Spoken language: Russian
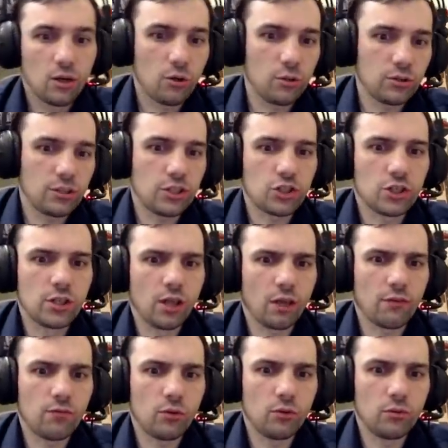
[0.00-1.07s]
Ход d4
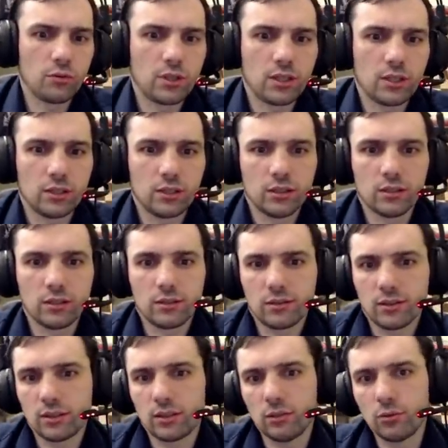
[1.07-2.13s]
вел к
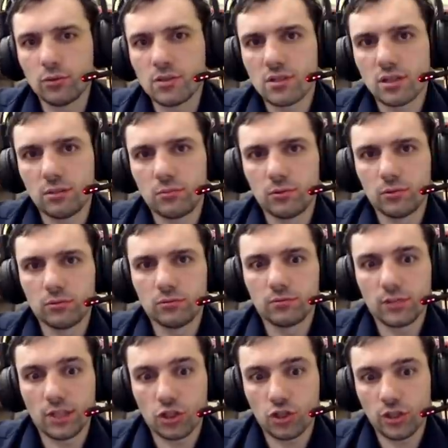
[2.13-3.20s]
каталонскому
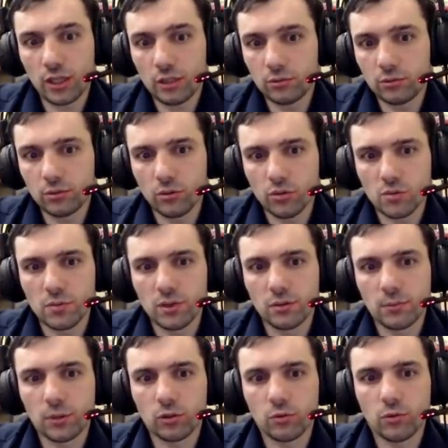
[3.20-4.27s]
началу, то есть
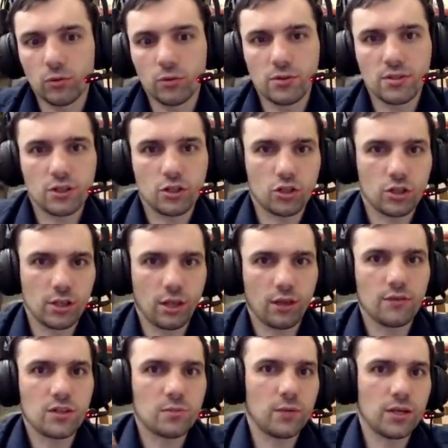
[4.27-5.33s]
белый потом ходит c4,
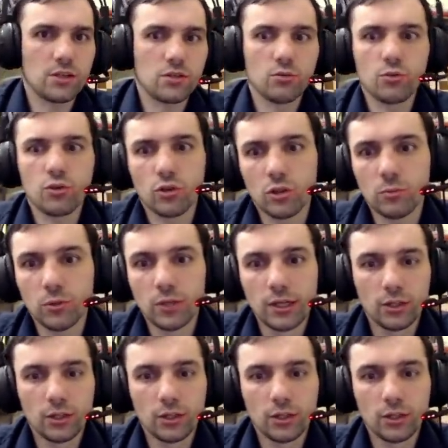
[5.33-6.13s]
весьма изученному.